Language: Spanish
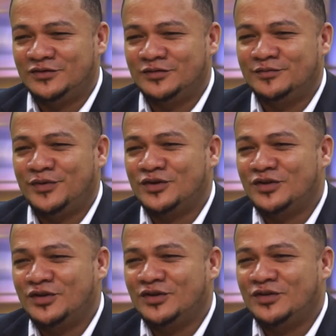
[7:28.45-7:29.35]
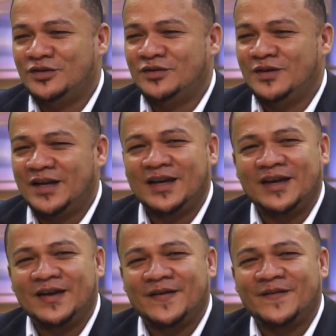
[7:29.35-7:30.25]
un poco
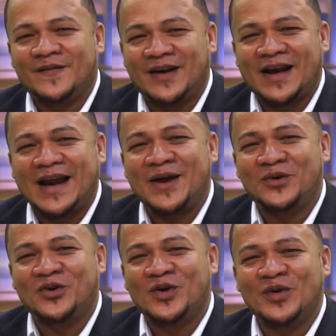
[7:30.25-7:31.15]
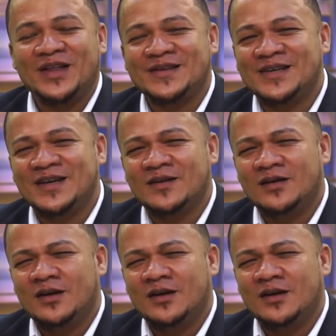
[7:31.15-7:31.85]
eh, raro lo que voy a decir,